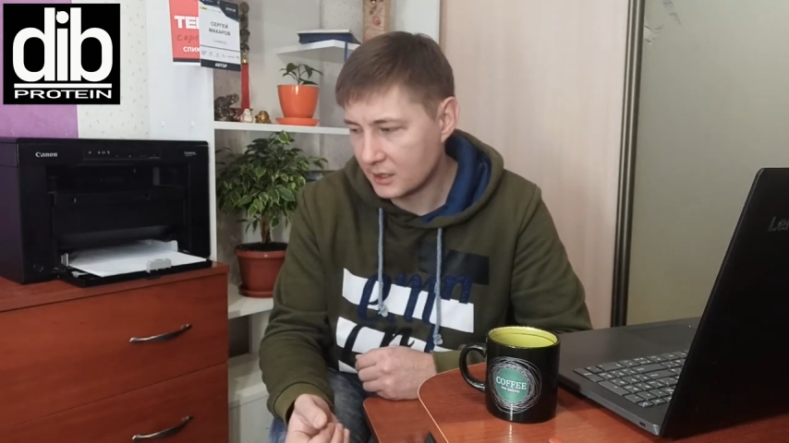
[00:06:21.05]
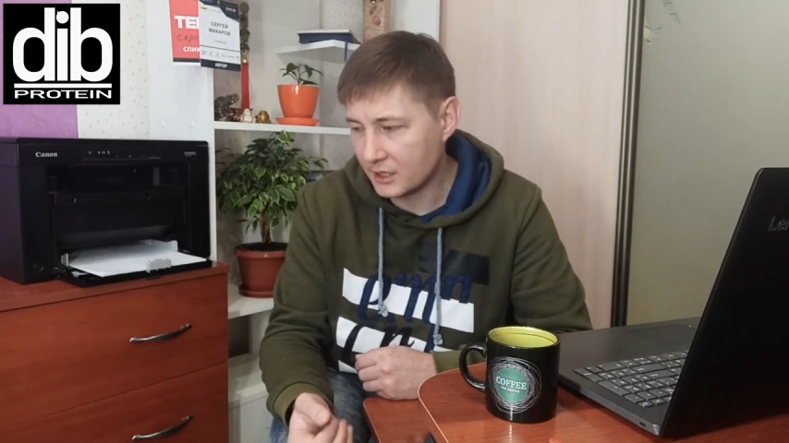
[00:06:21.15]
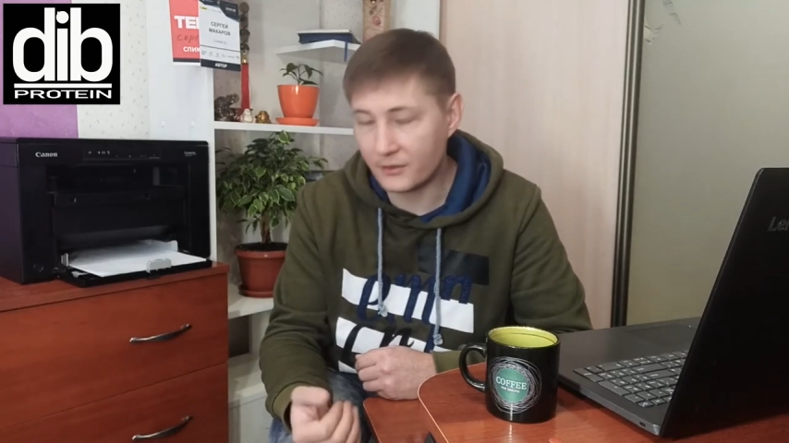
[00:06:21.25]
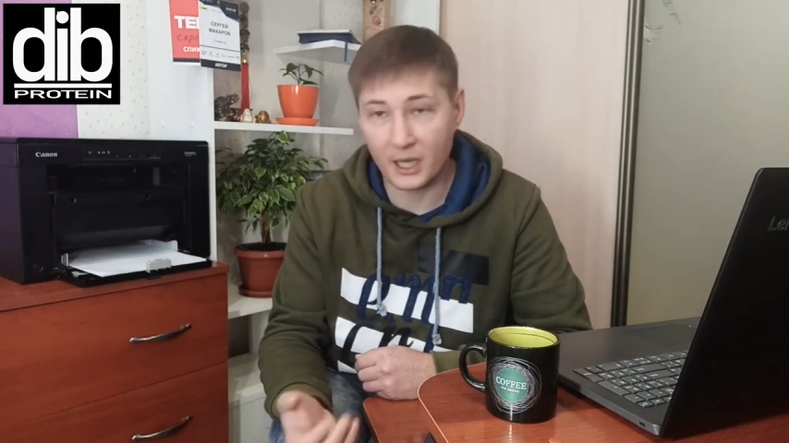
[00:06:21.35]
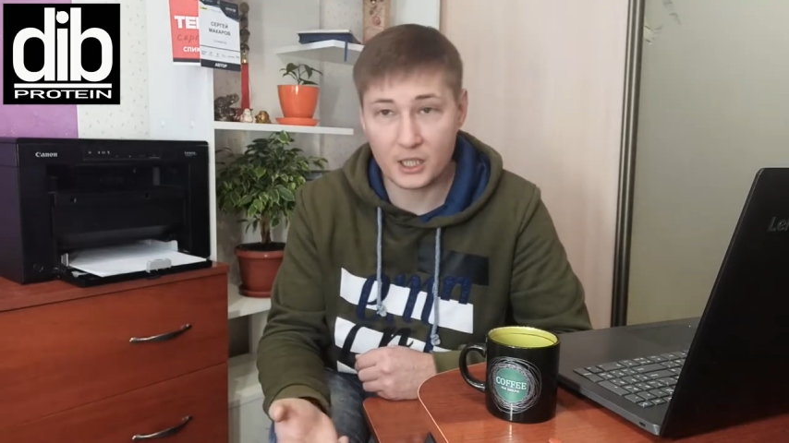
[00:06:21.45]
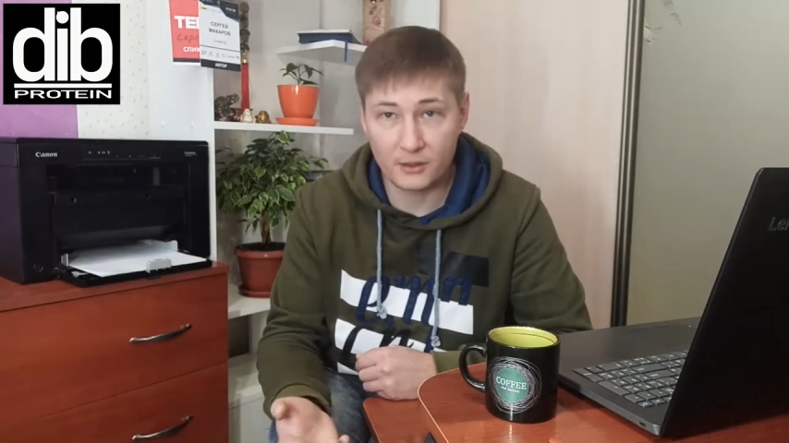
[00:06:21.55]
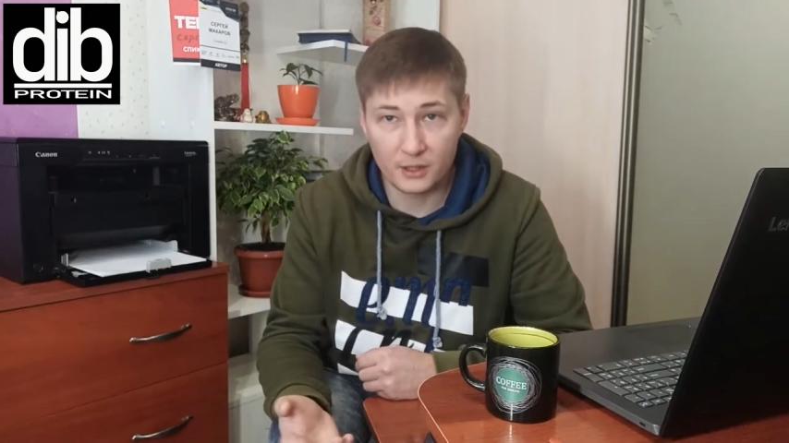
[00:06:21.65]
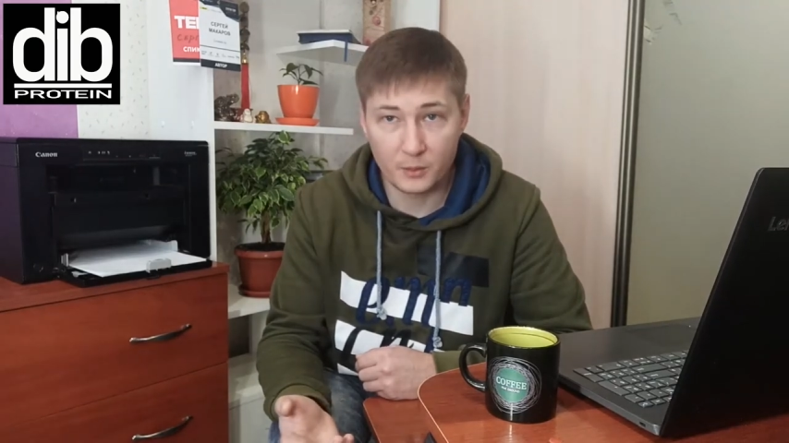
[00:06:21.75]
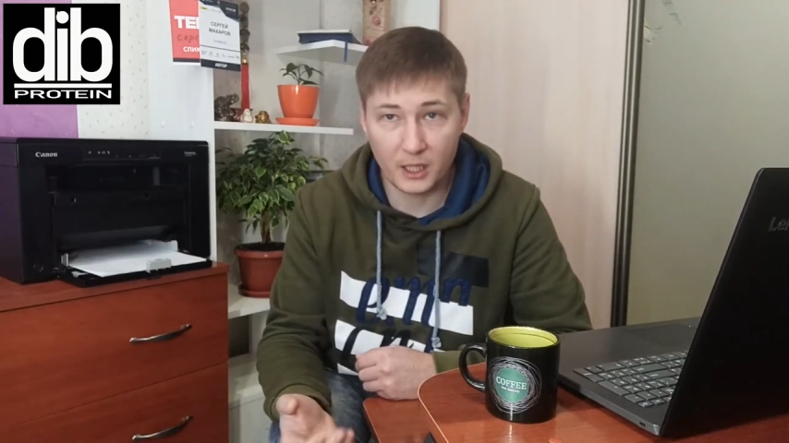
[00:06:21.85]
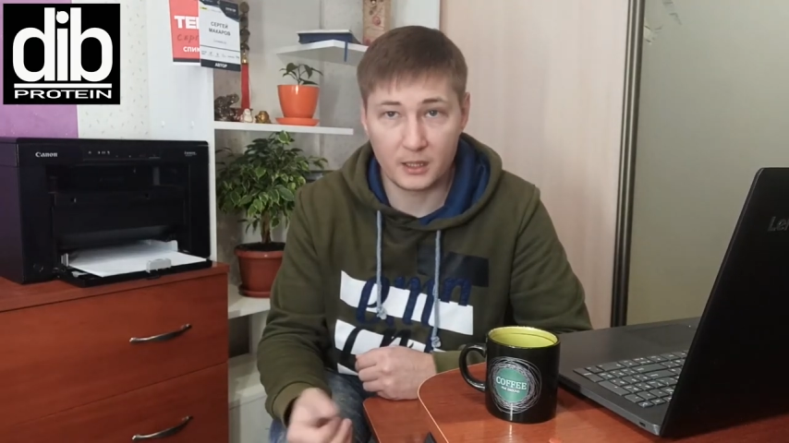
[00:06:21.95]
и ваше
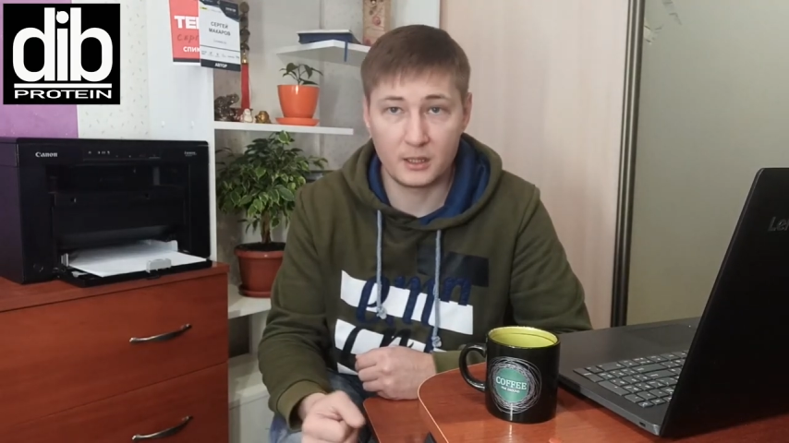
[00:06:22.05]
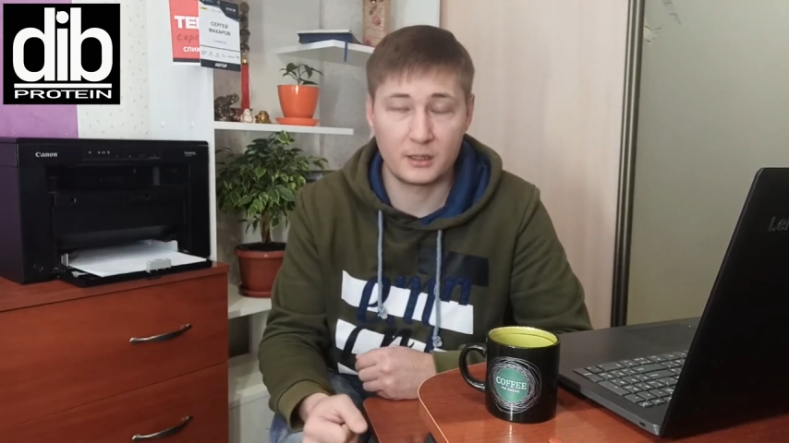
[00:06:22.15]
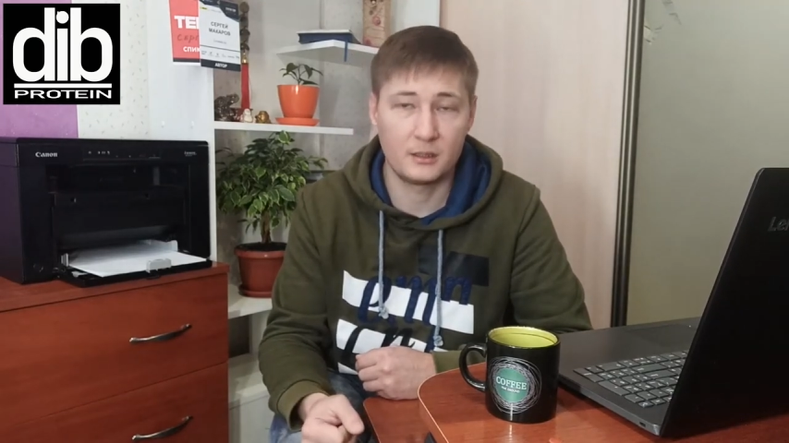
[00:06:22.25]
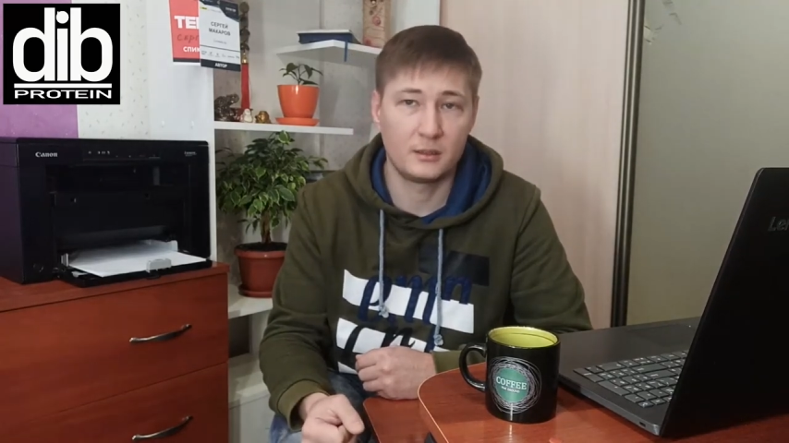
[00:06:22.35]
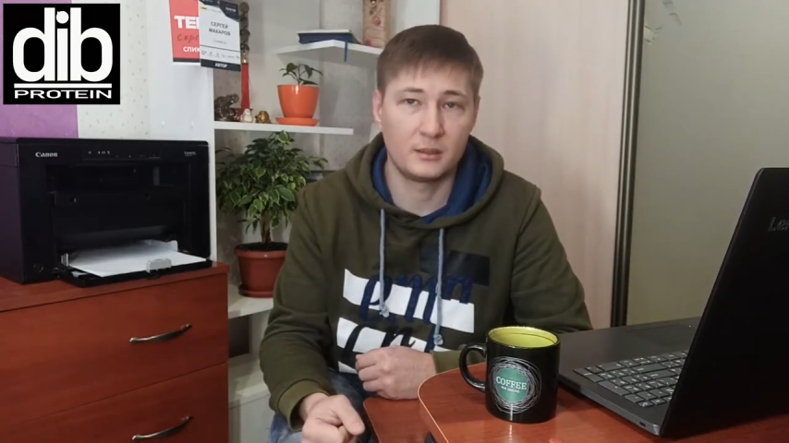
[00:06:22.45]
внимание,